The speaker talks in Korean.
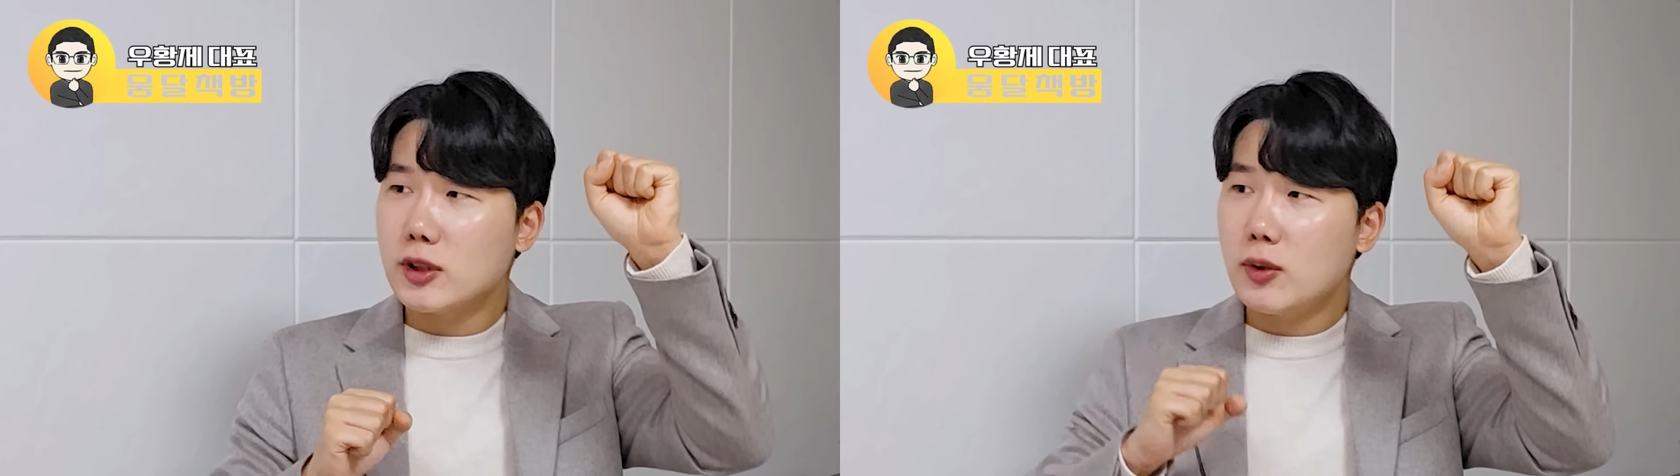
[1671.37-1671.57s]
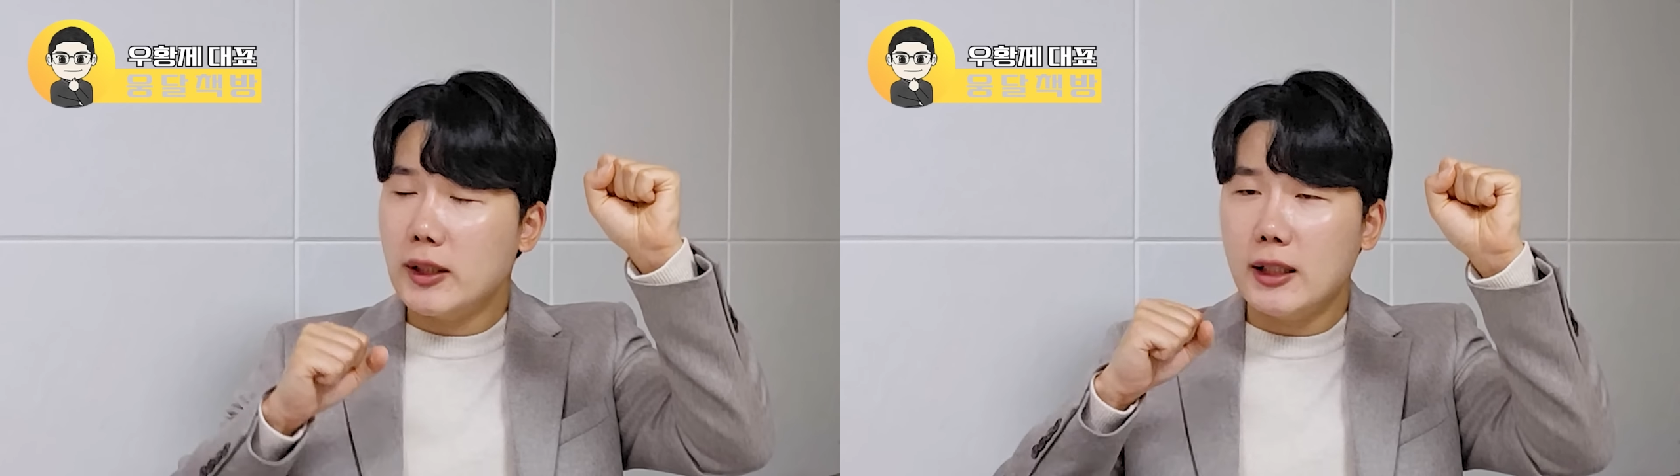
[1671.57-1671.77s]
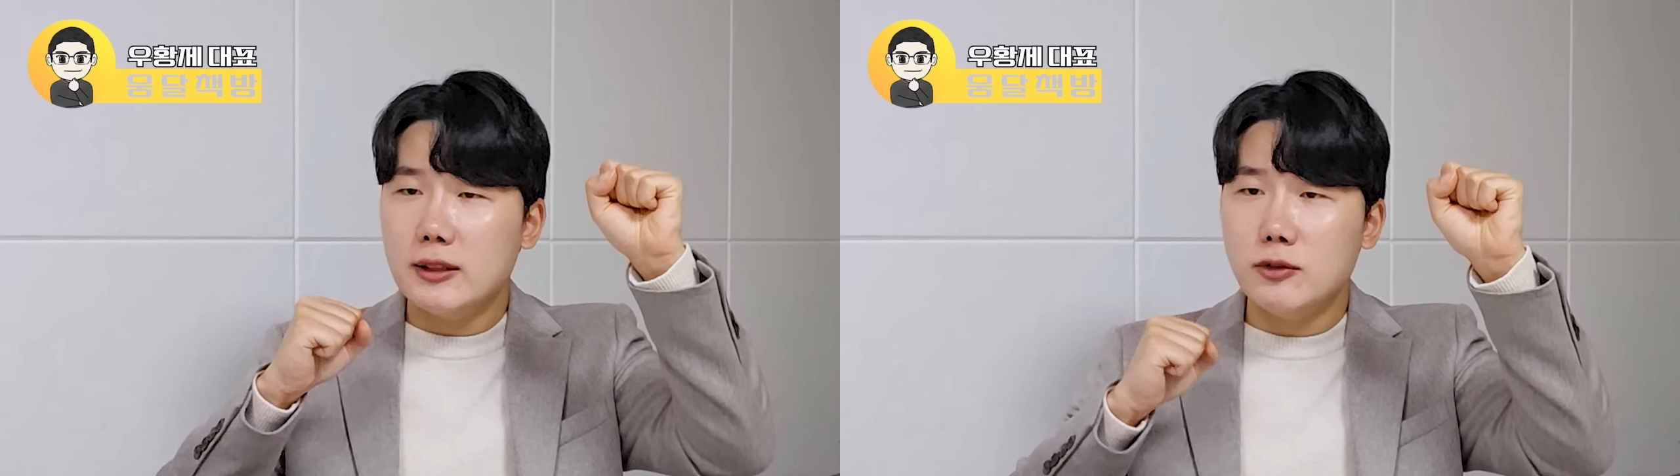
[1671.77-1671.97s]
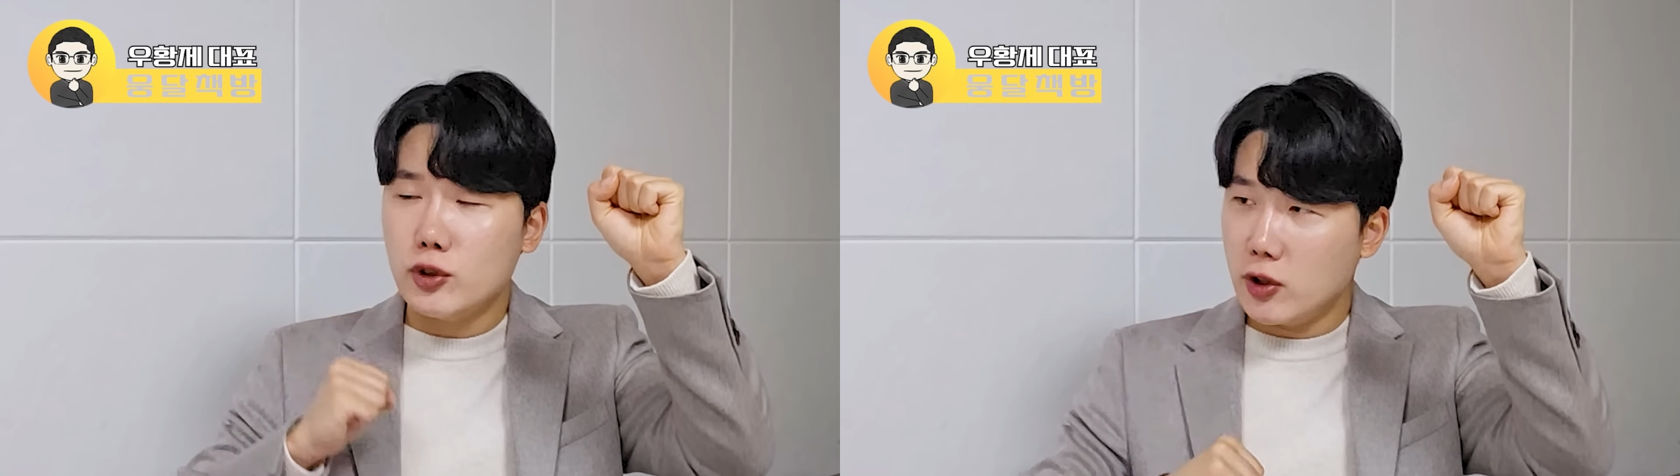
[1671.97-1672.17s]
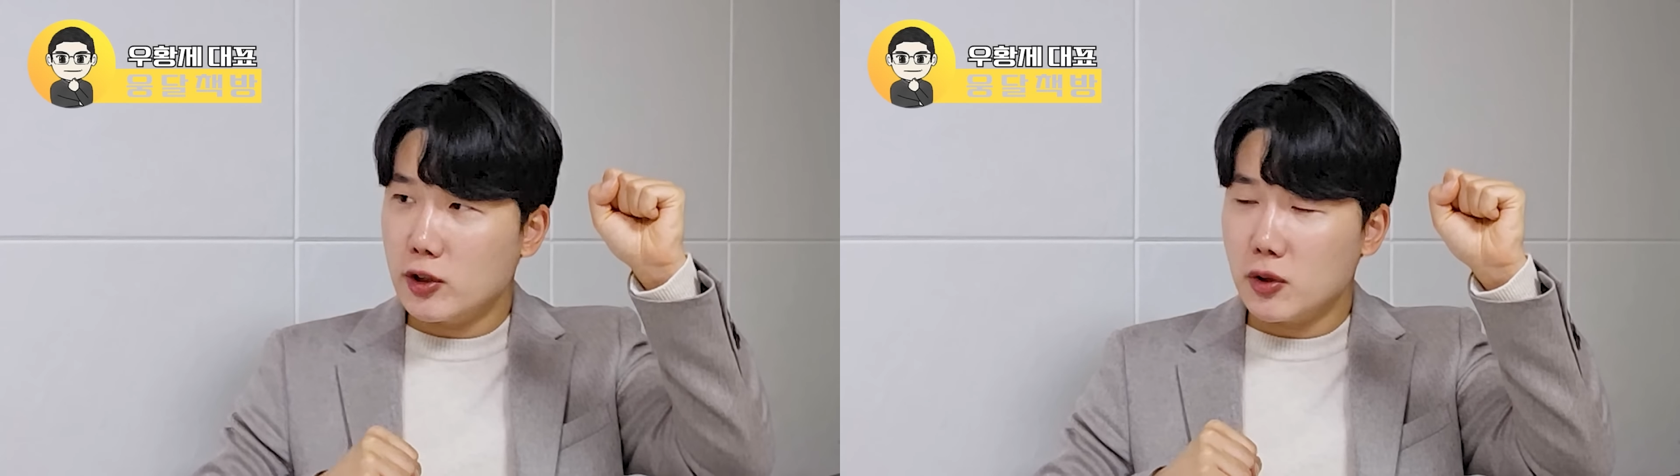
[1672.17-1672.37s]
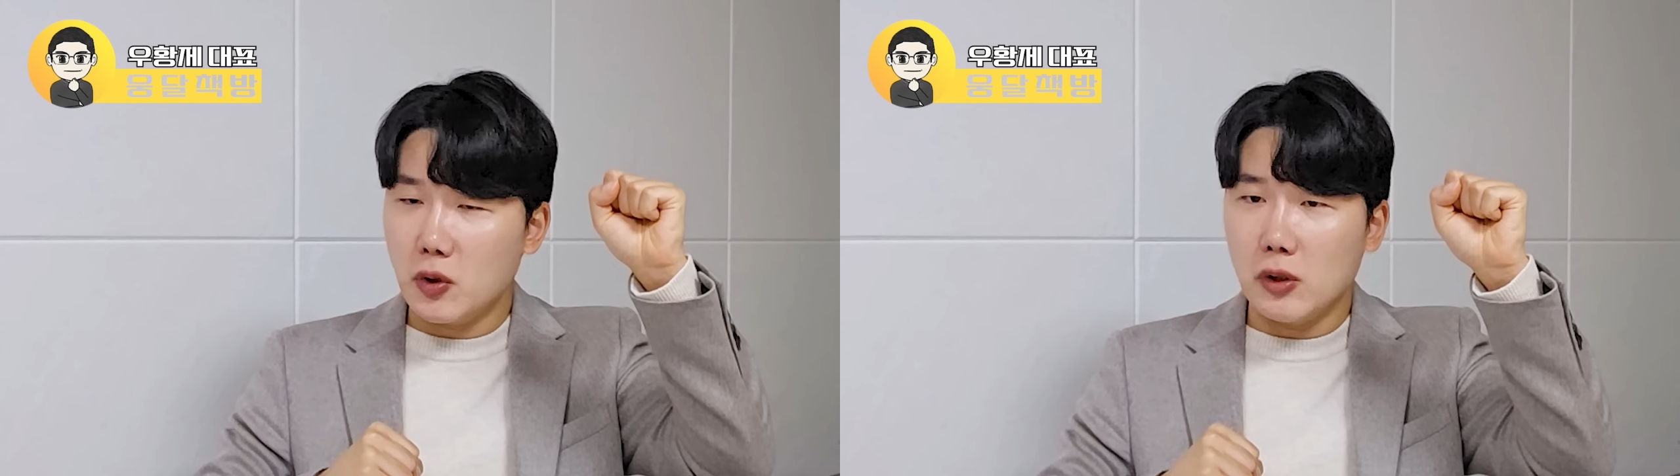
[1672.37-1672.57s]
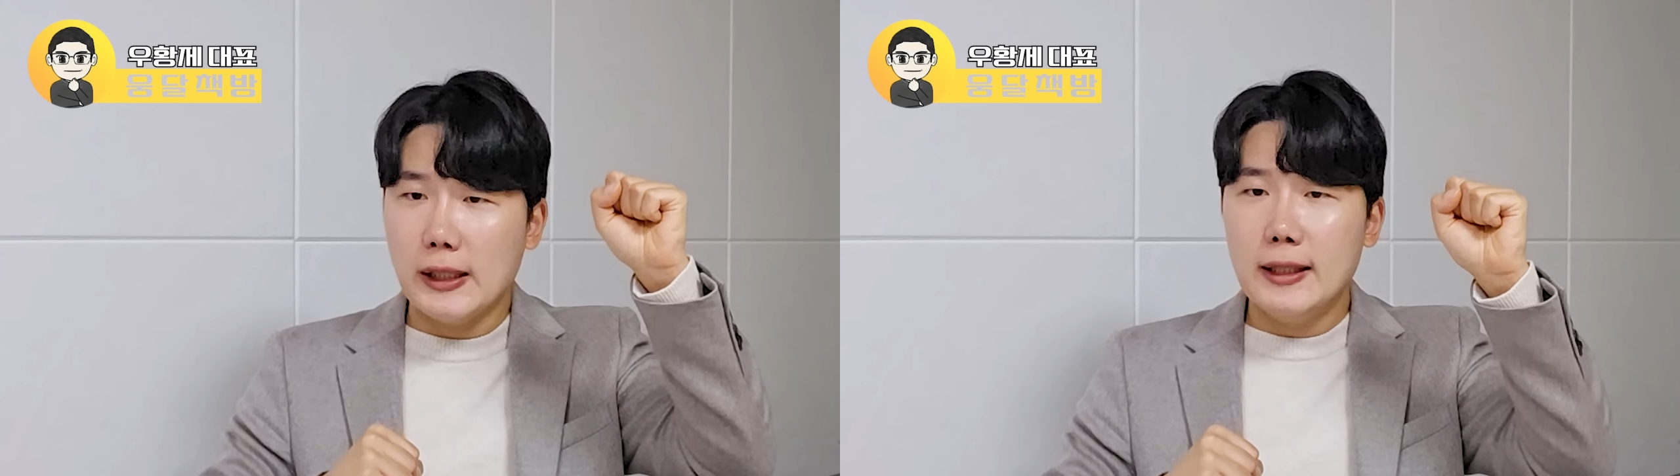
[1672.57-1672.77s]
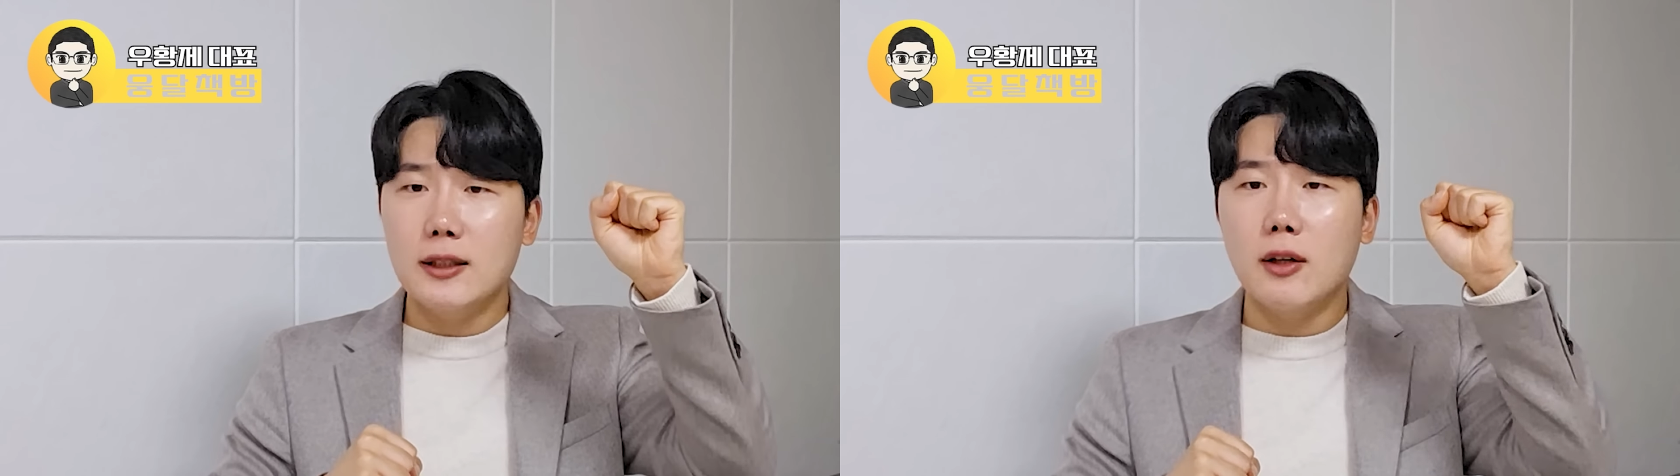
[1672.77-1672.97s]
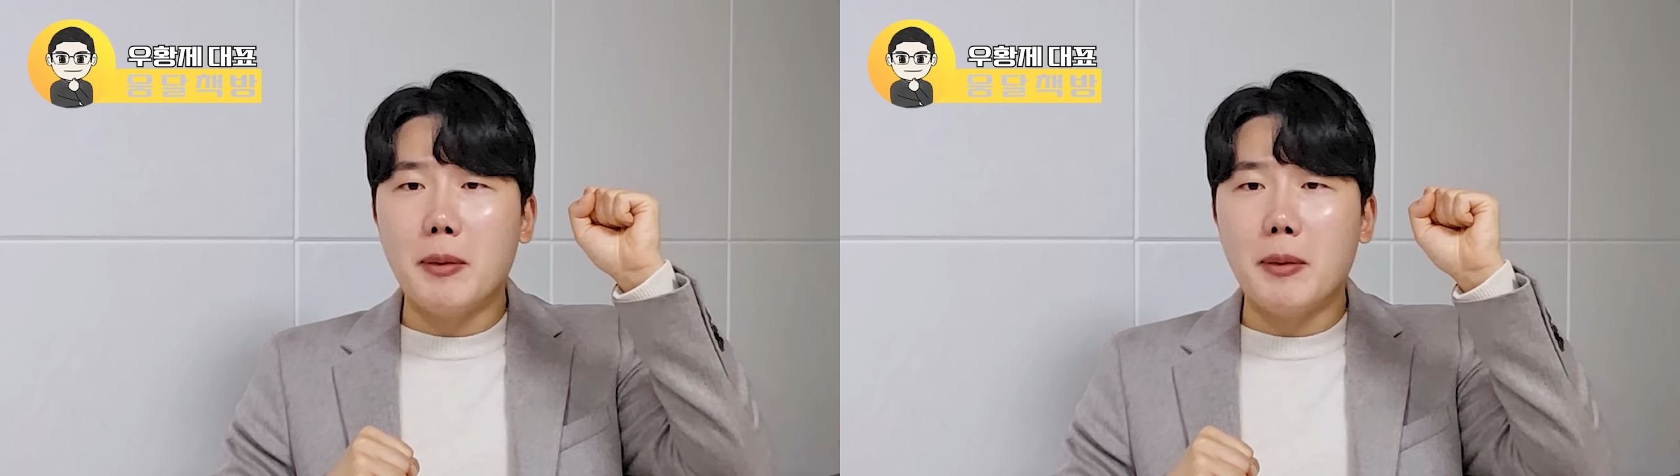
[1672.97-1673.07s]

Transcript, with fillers: 있고 하나는 뒤쳐지고 어,